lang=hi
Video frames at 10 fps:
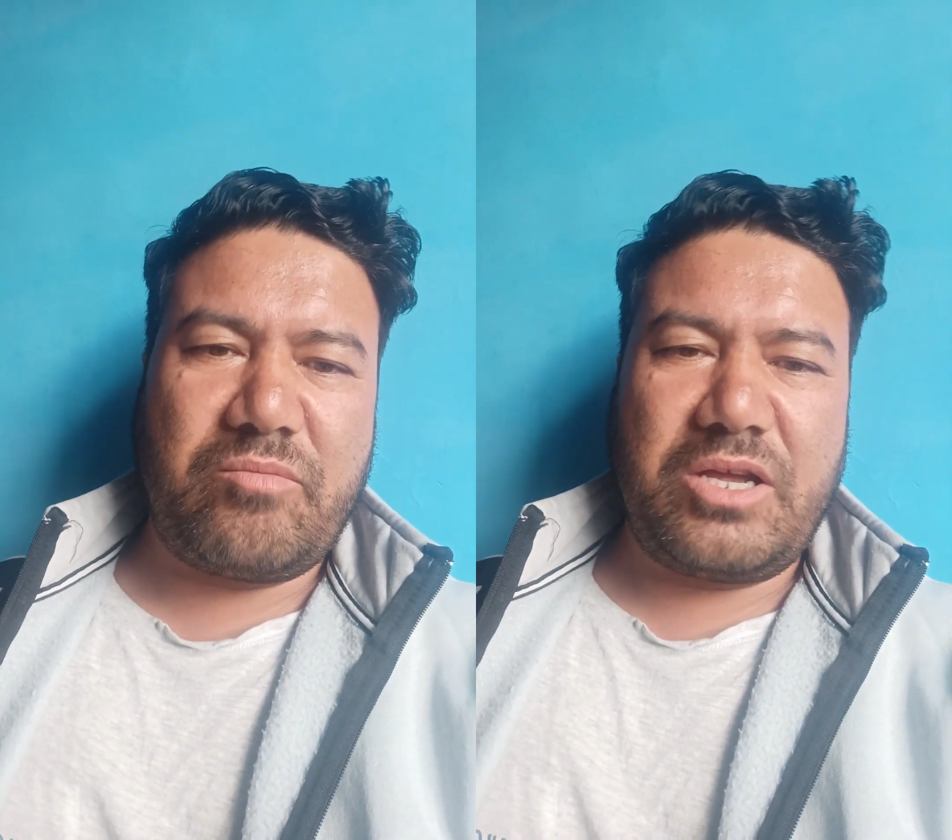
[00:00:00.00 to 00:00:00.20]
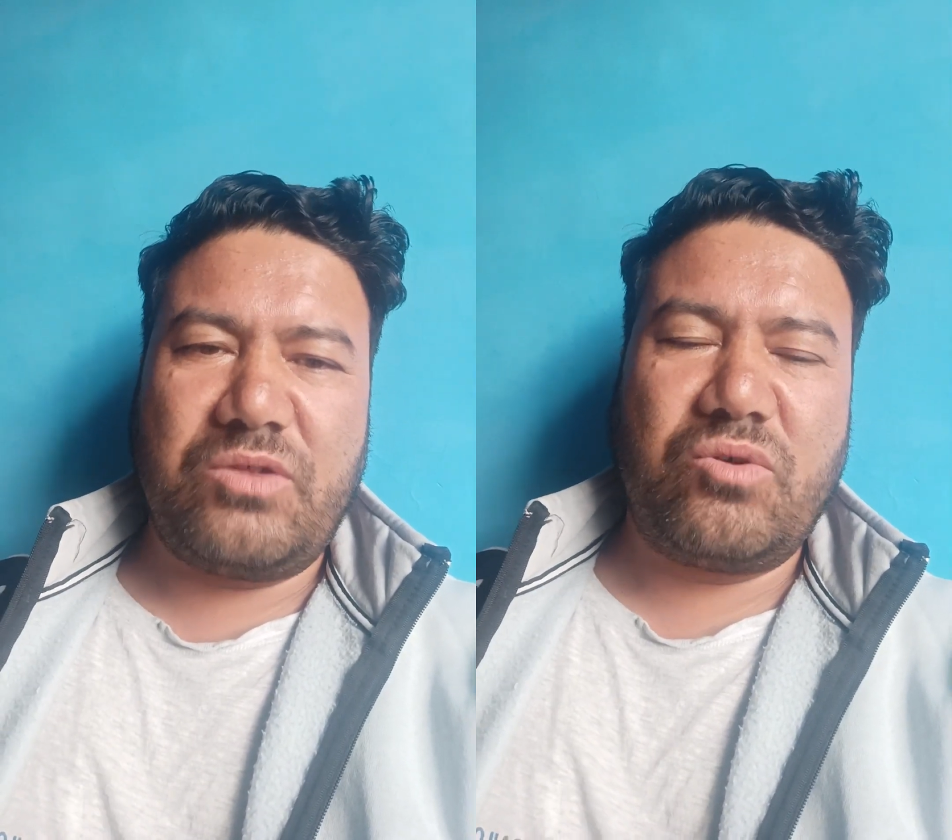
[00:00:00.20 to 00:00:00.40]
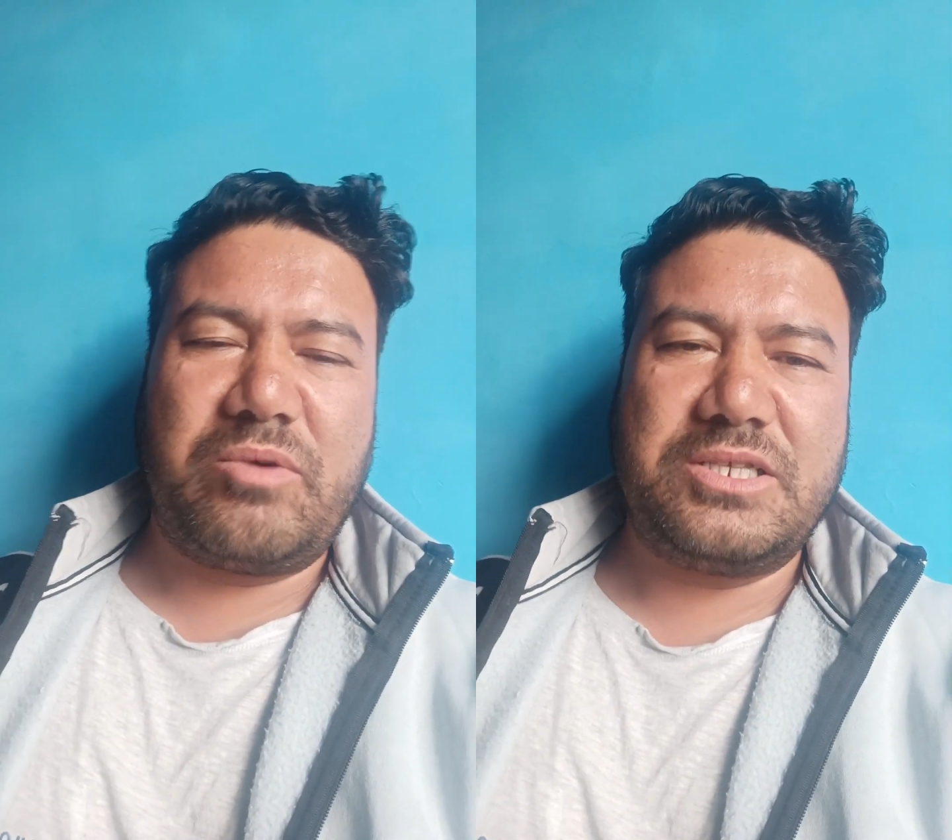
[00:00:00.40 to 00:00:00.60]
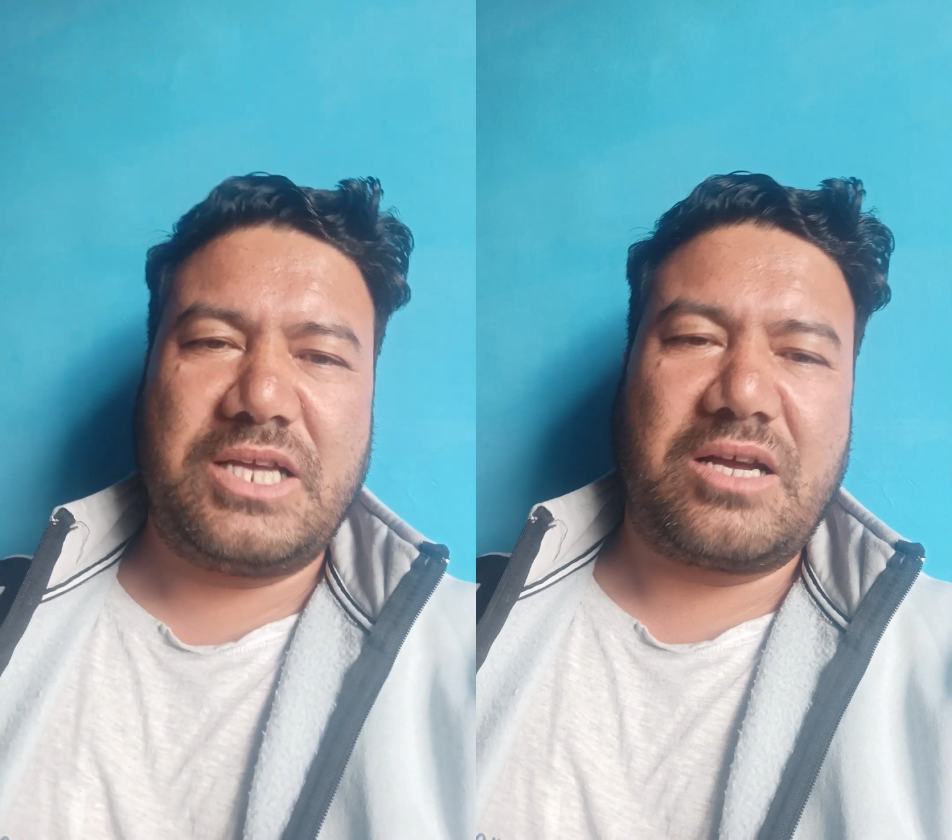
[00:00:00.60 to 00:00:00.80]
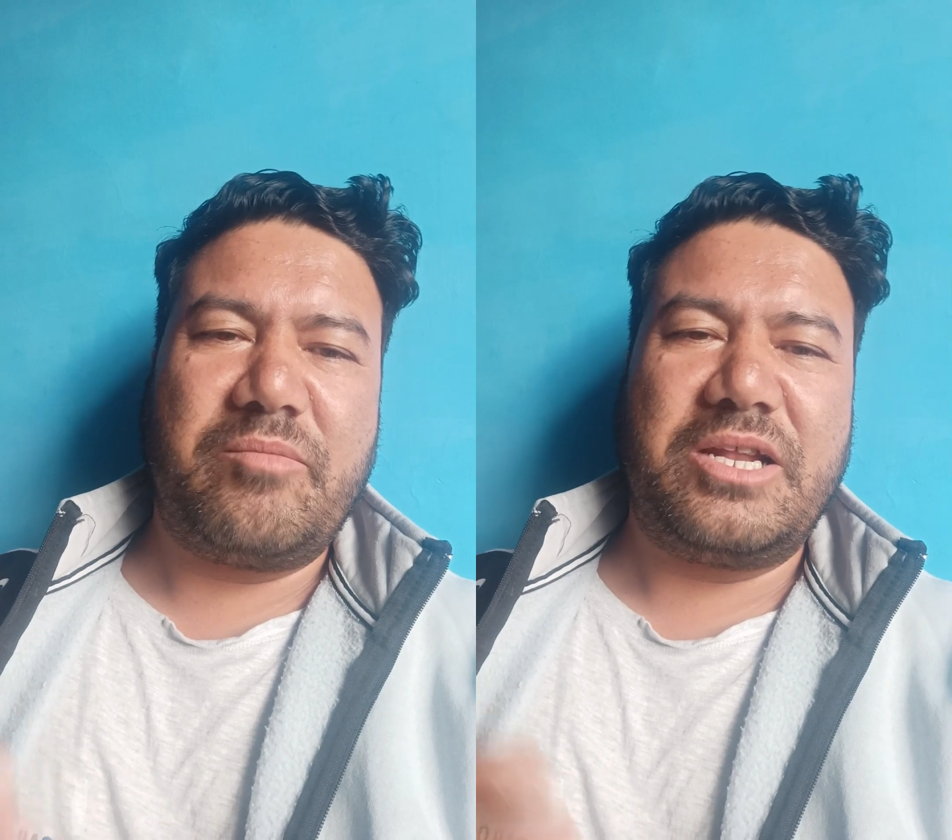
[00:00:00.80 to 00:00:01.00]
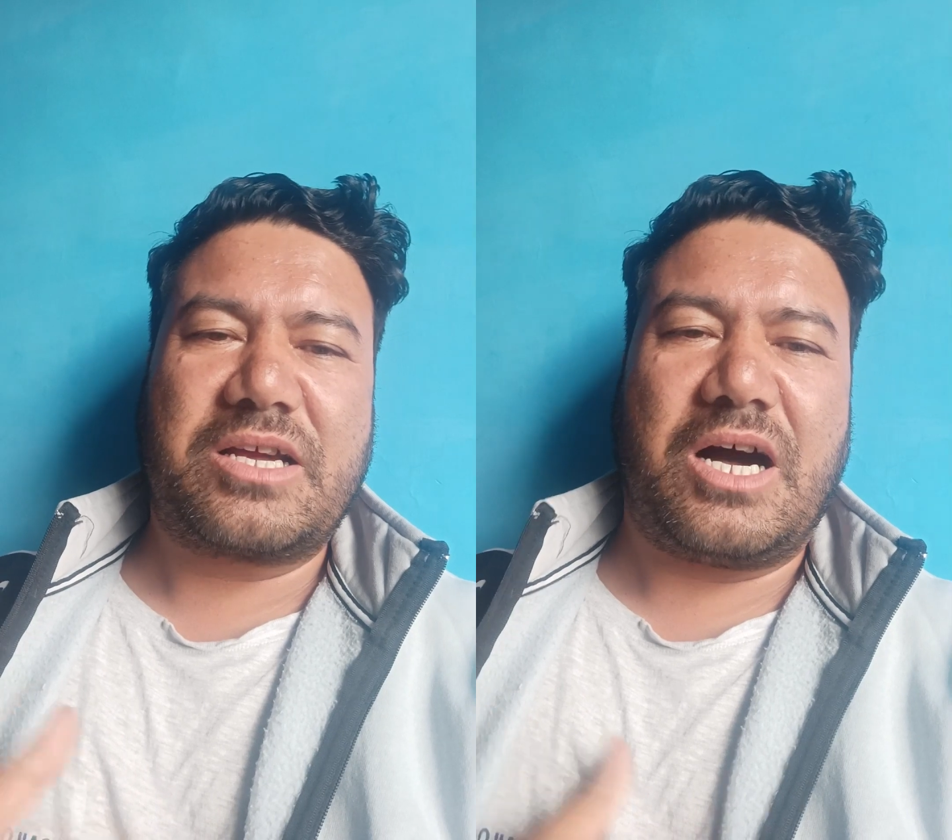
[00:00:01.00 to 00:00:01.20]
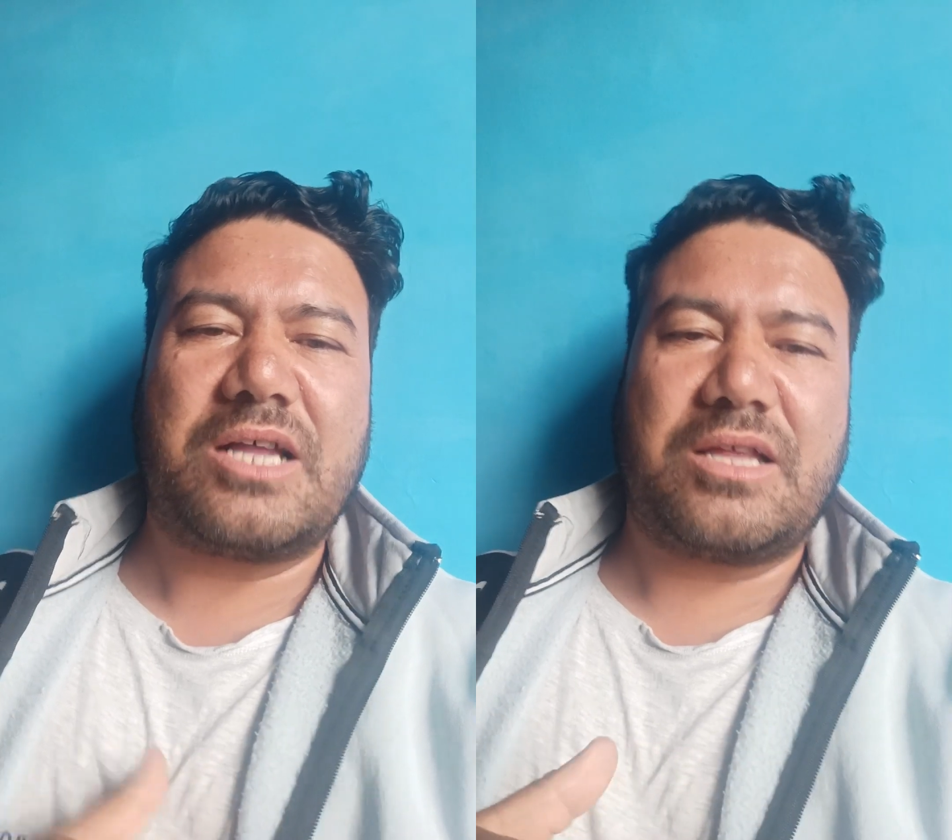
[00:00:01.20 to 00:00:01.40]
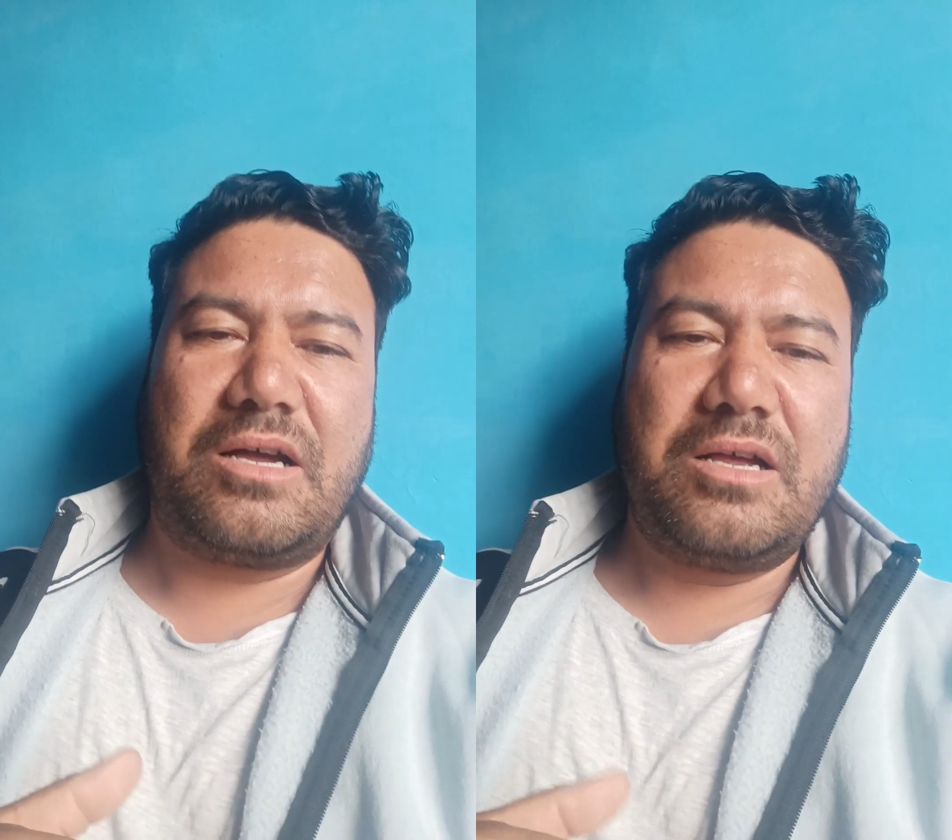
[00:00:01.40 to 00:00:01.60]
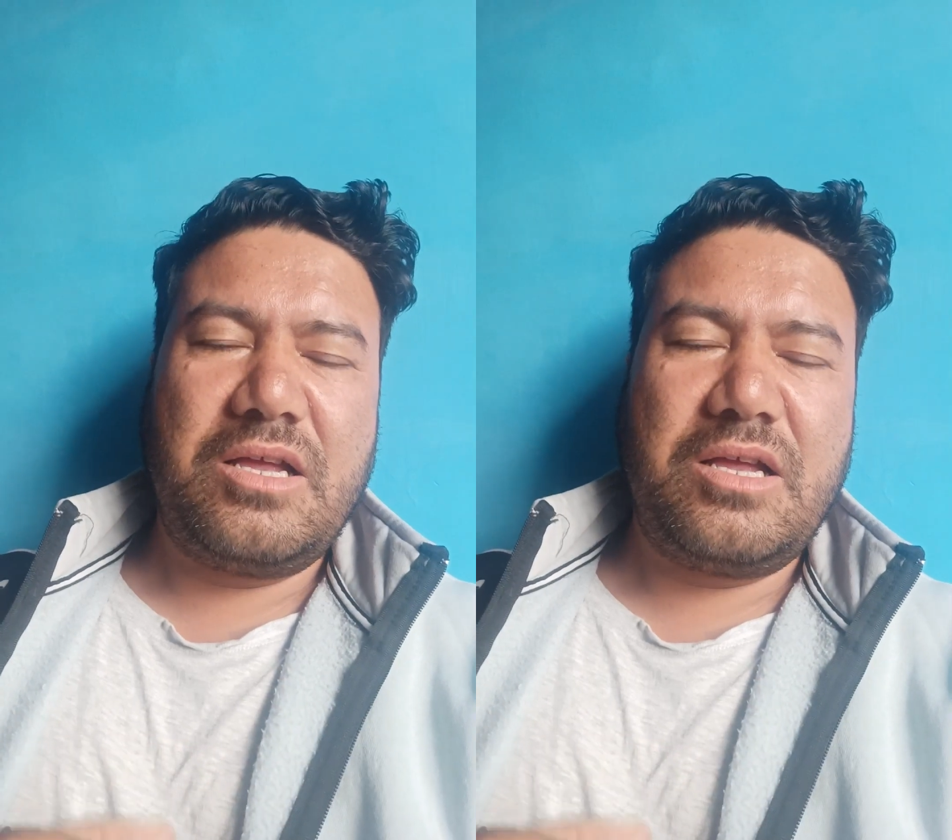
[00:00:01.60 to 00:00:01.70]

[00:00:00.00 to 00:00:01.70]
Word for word: मैं हिंदू बन जाएगा मैंने कहा था